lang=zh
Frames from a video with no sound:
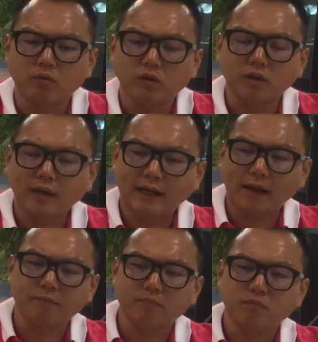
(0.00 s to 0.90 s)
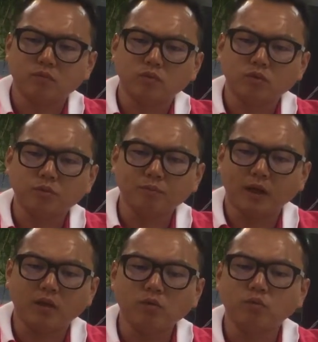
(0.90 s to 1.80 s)
我要敢，我要去
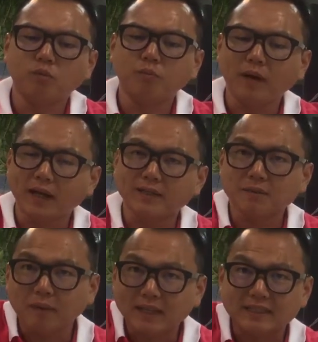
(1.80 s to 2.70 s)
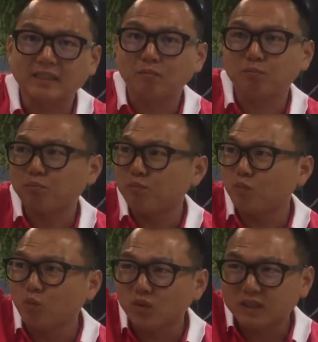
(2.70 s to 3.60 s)
买，因为我买的是买资产，
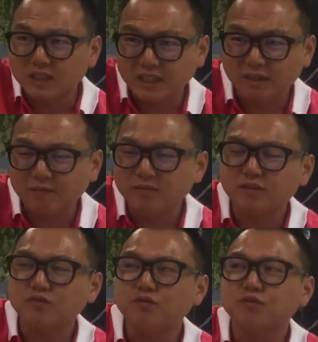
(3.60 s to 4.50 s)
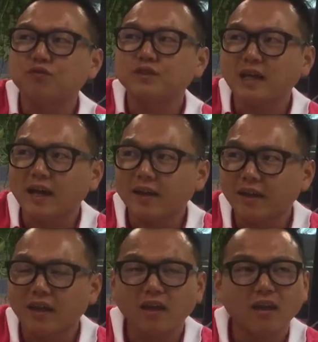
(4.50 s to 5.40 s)
我的钱是负债
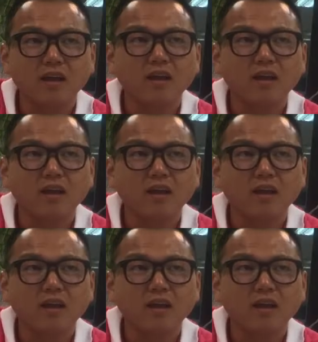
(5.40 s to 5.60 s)
呢？